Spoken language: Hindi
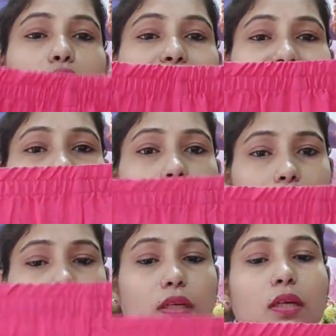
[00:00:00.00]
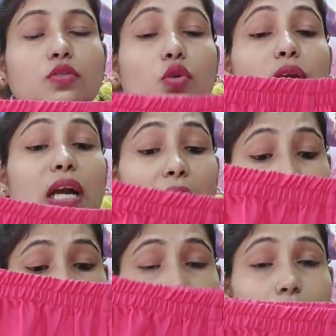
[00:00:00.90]
बोथ साइड इलास्टिक जो की
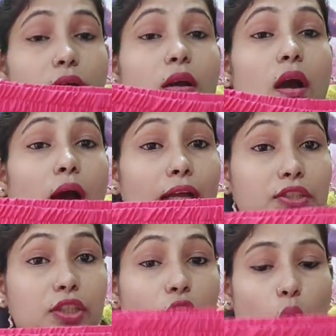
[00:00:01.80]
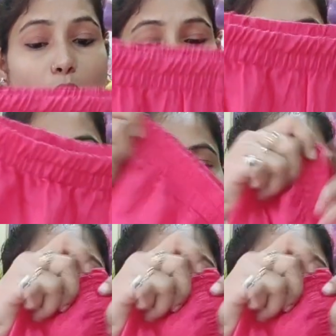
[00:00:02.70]
काफ़ी ज़्यादा अच्छी क्वालिटी की